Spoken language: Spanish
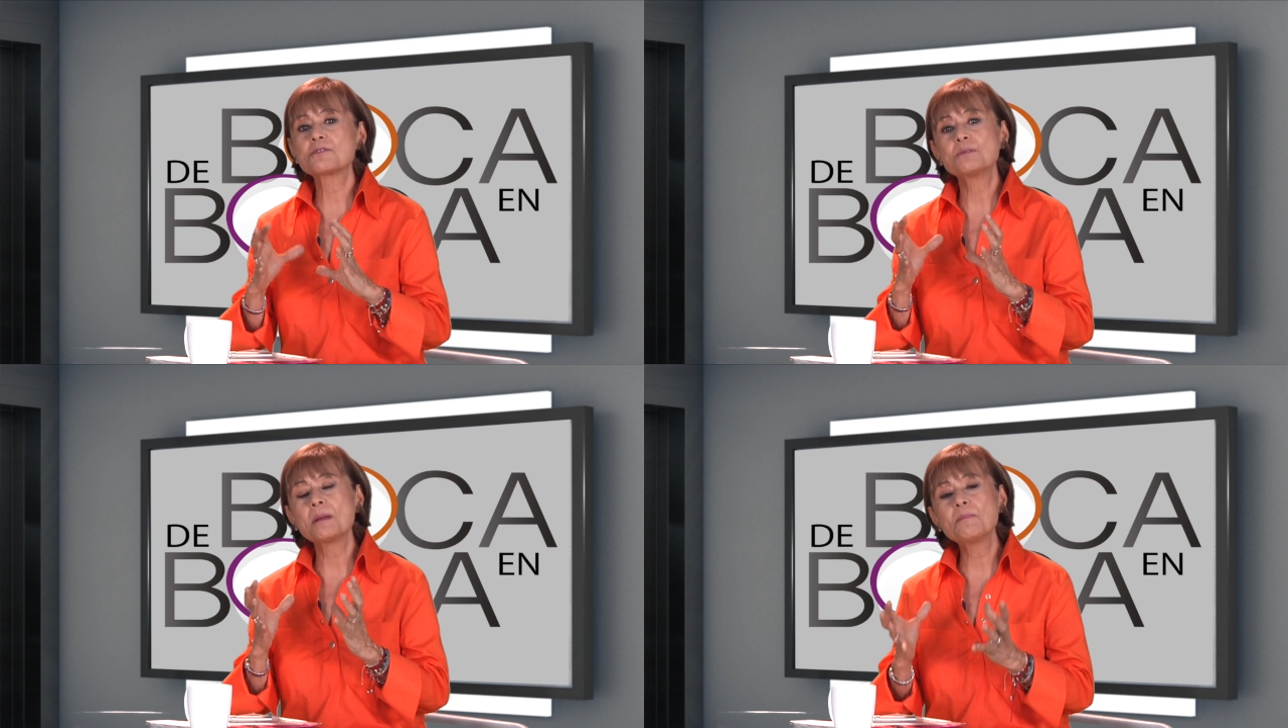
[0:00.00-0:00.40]

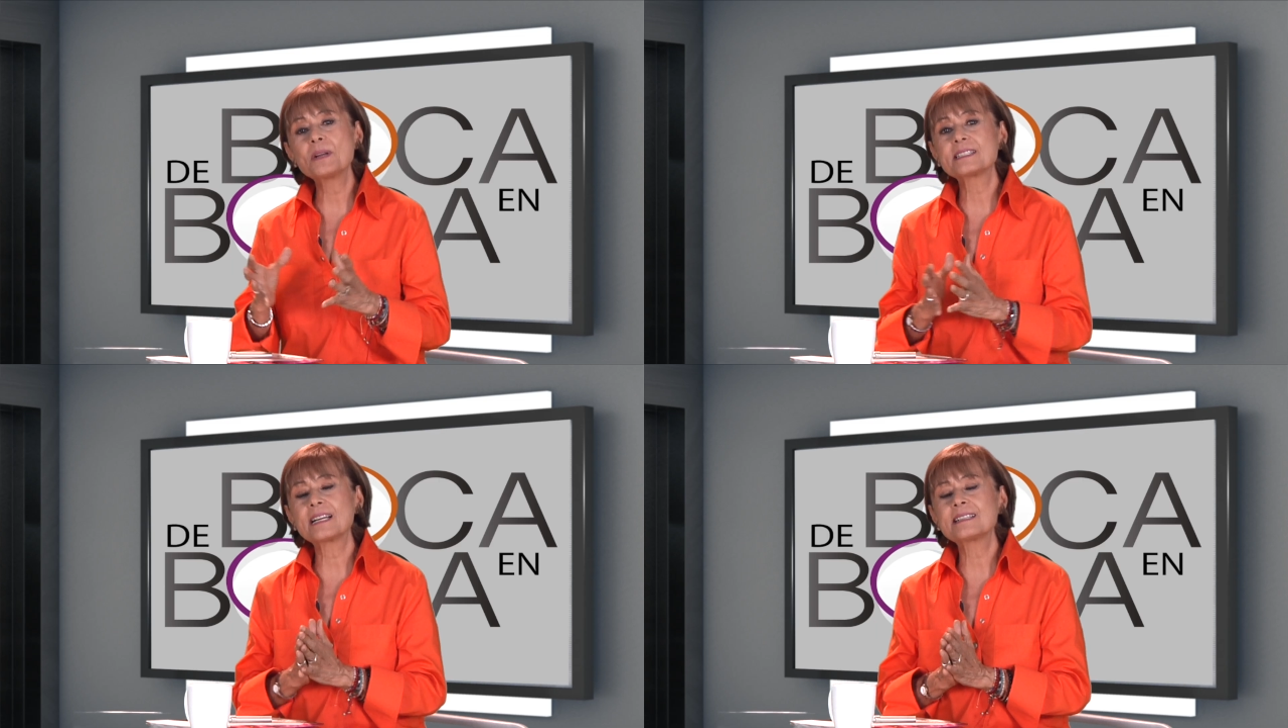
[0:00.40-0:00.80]
es una
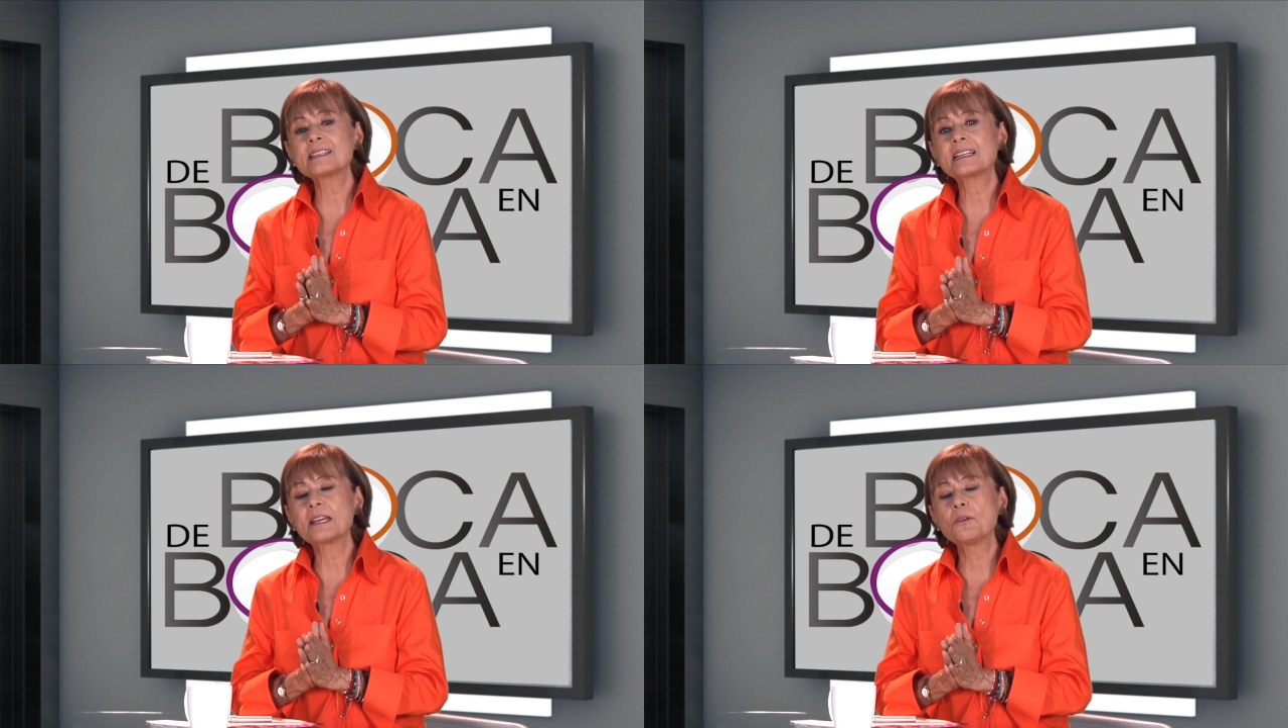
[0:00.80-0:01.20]
empresa que
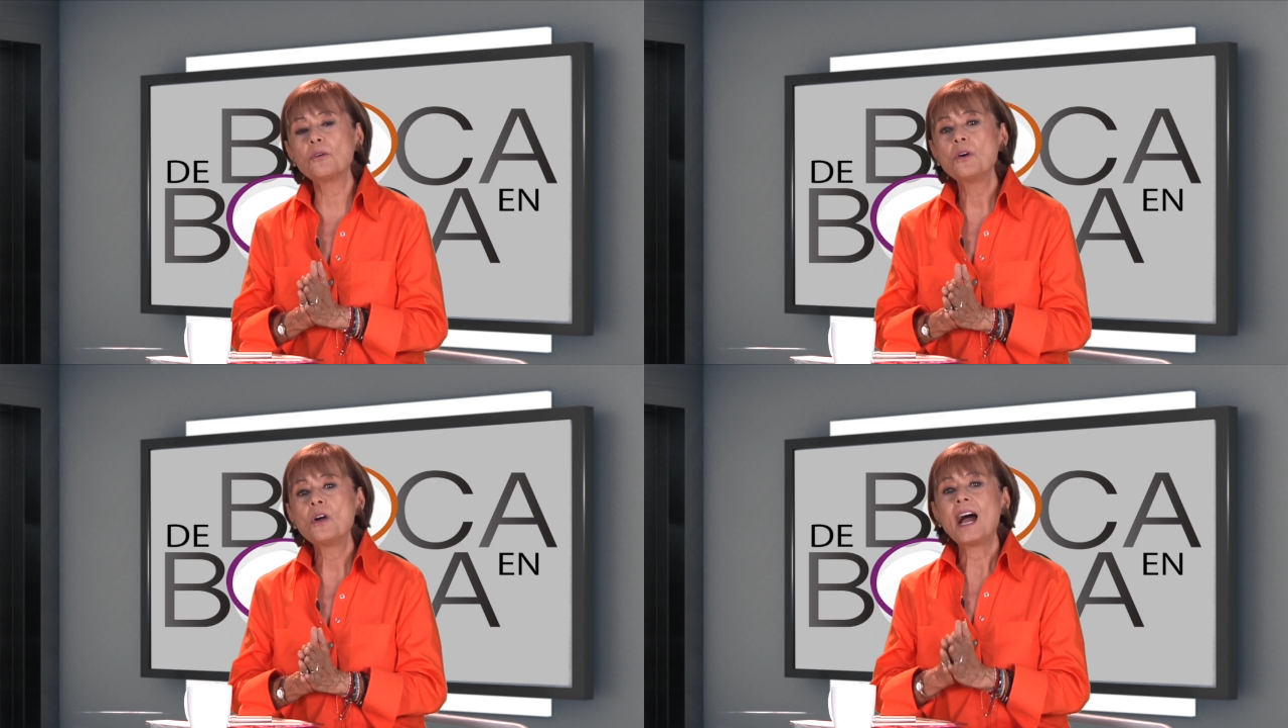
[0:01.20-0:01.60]
se
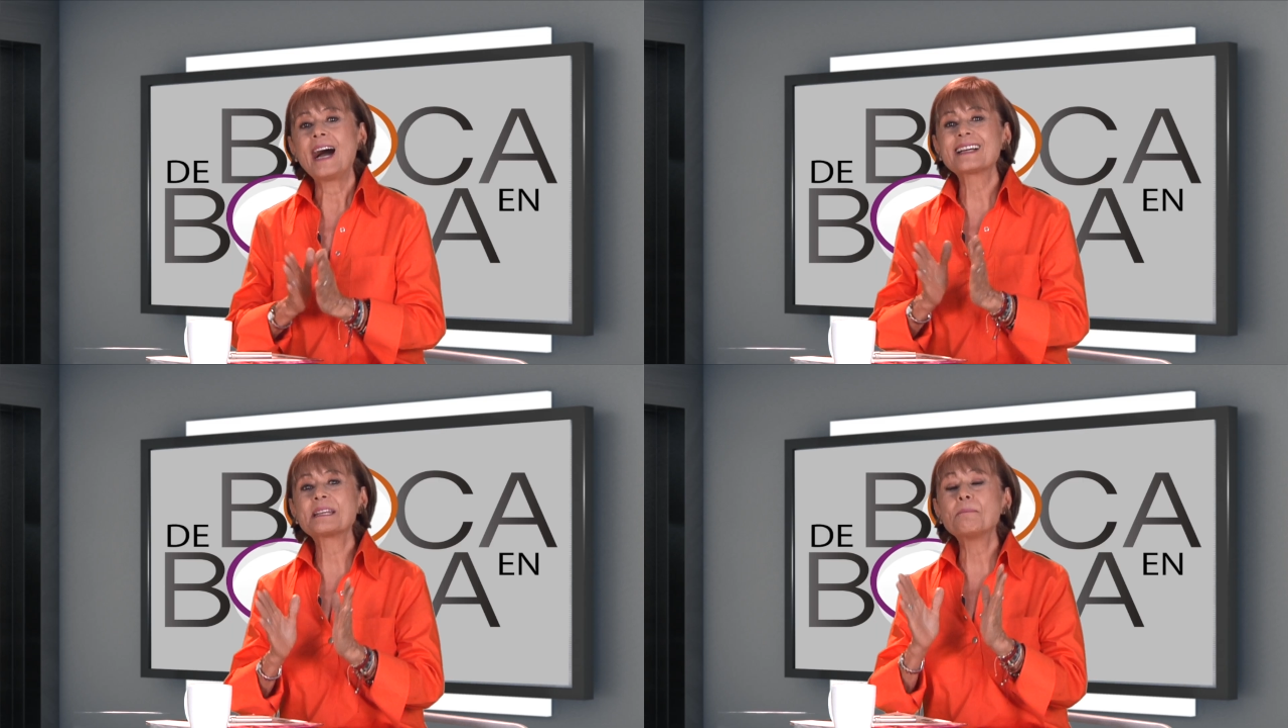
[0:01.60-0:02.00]
creó hace